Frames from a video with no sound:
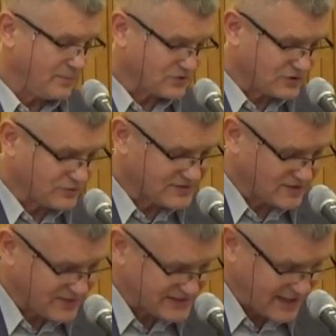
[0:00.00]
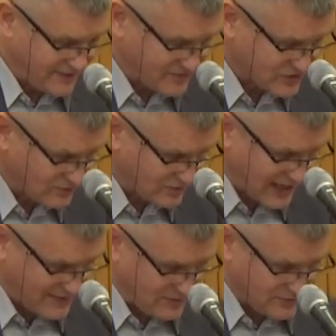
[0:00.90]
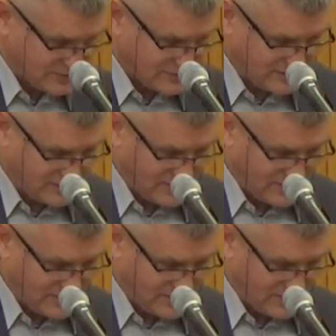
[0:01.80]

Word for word: Poczytuj sobie za najwyższą radość,